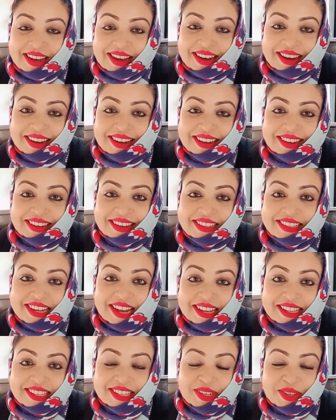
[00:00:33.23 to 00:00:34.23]
আর
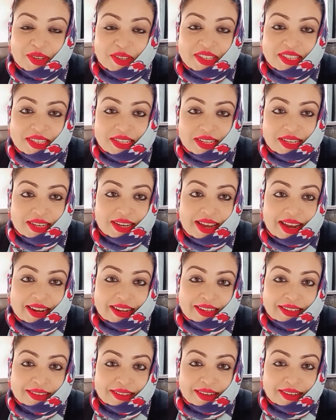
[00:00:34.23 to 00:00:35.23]
যাচ্ছি হচ্ছে এক
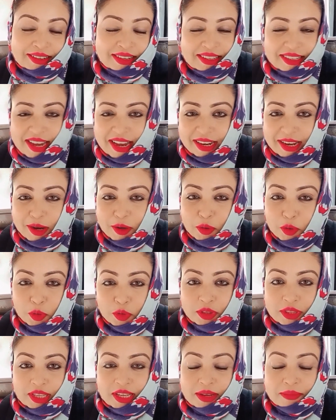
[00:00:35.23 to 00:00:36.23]
একটা জায়গায়
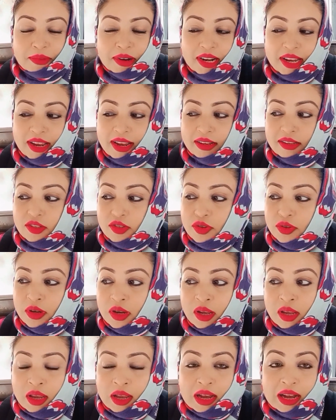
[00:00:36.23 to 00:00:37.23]
ঘুরতে মানে একজন
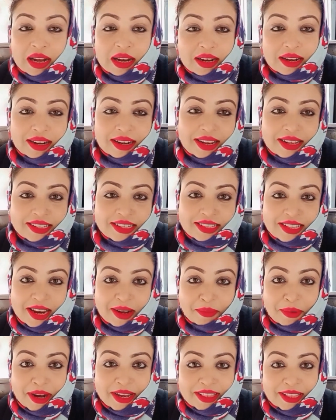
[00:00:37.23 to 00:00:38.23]
আঙ্কেল আছে তার
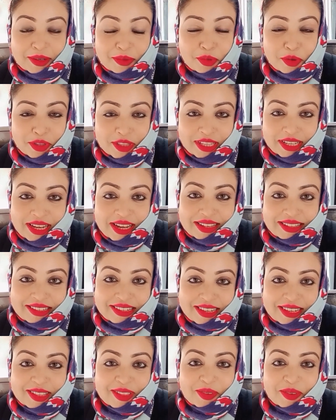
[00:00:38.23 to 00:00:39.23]
বাড়িতে ঘুরতে
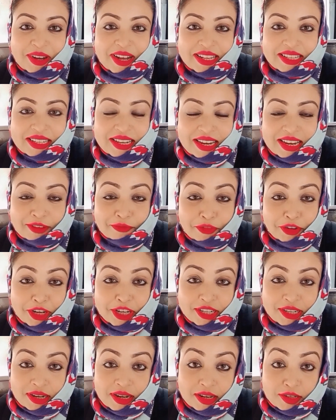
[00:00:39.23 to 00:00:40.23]
যাচ্ছি তো আজকে
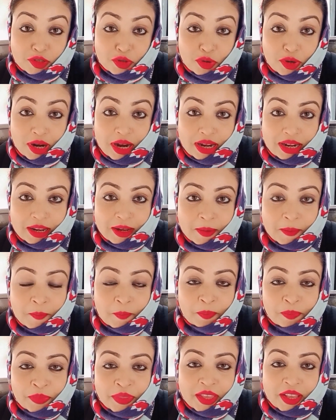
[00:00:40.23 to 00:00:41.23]
ইনভিটেশন আছে ওখানে
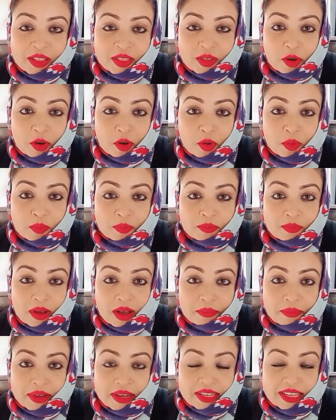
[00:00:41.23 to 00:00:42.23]

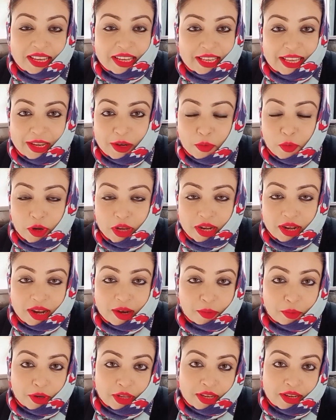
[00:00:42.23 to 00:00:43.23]
কীরকমভাবে কি কি করি না
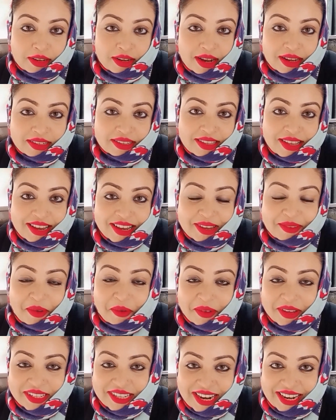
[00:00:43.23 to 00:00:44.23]
করি রাস্তায়
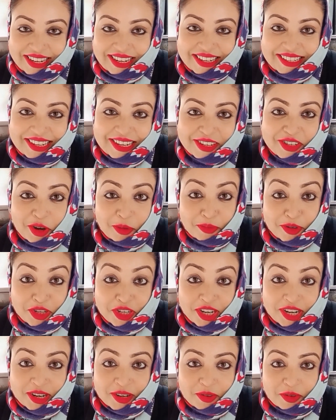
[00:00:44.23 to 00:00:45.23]
কিভাবে যাই না যাই সবই
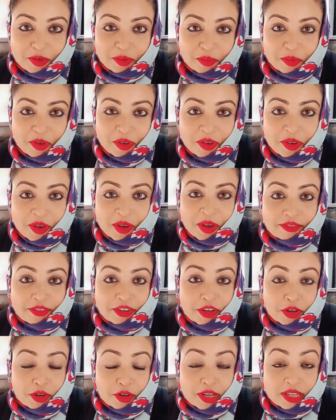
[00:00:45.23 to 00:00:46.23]
শেয়ার করবো তাই
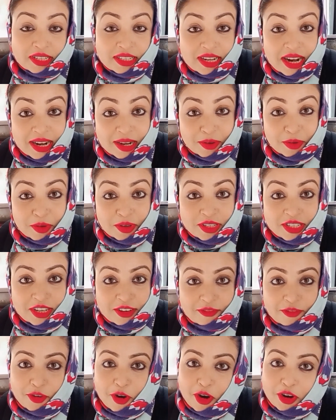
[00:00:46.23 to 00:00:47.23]
ভিডিওটা স্টার্ট করছি
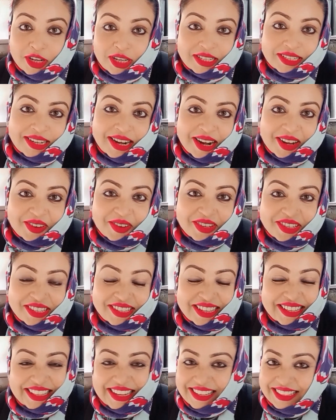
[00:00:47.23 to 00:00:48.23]
ব্লগটা স্টার্ট করছি
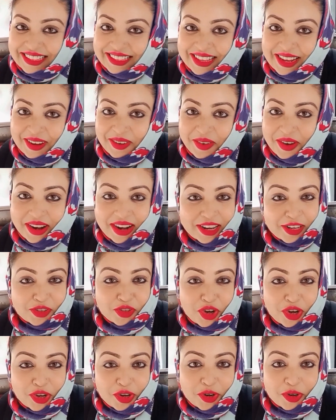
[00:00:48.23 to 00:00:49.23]
তা দেখতে থাকো আর
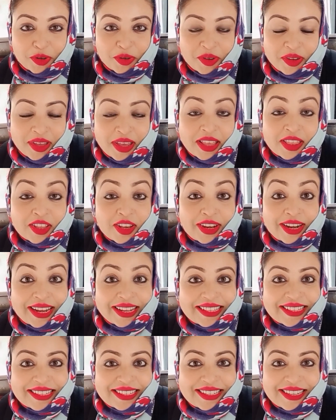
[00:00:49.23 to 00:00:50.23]
এনজয় করো
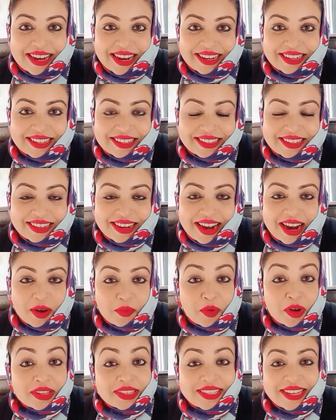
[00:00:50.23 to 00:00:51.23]
লেট স্টার্ট আর
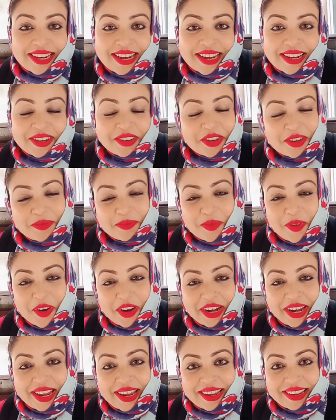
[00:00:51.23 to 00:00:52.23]
ওয়ান্স সেকেন্ড গুড
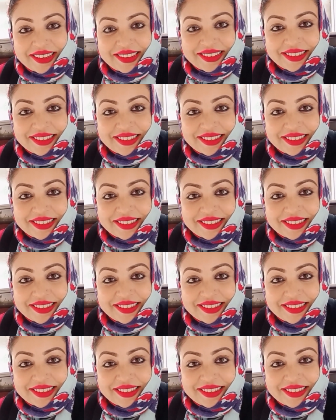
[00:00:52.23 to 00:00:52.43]
মর্নিং